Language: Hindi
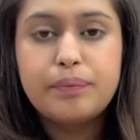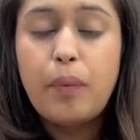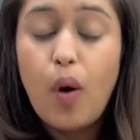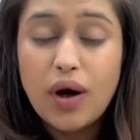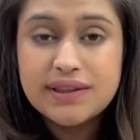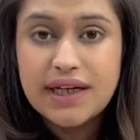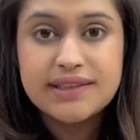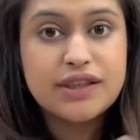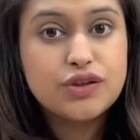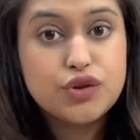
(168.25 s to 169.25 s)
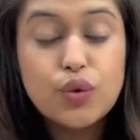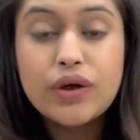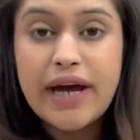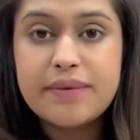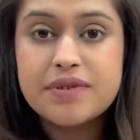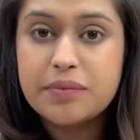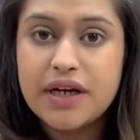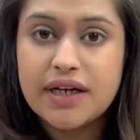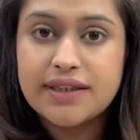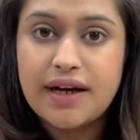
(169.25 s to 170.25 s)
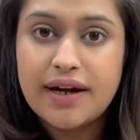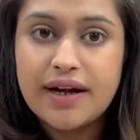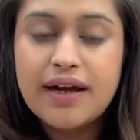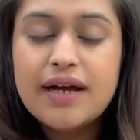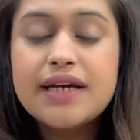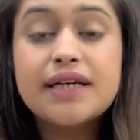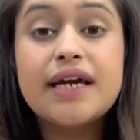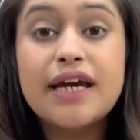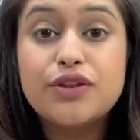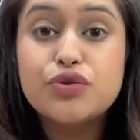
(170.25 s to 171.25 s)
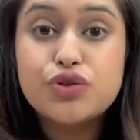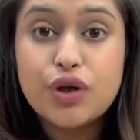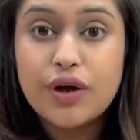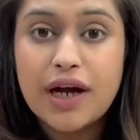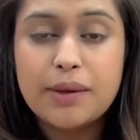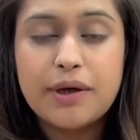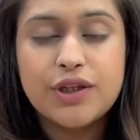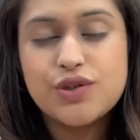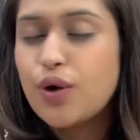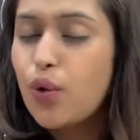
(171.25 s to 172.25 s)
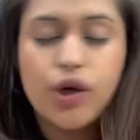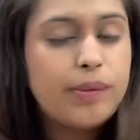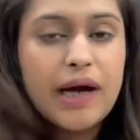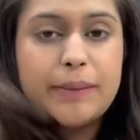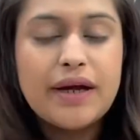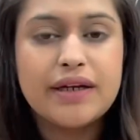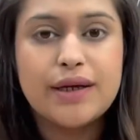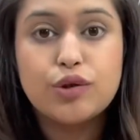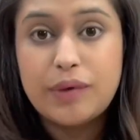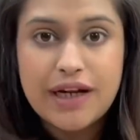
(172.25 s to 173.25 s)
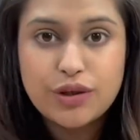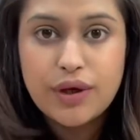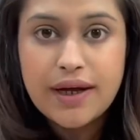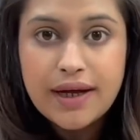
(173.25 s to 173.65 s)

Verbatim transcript: बहुत साल से स्कूल टाइम से हम ये करते आ रहे हैं कि एक दूसरे को राखी बांधते उसका कोई भाई बहन नहीं है तो मेरा तो है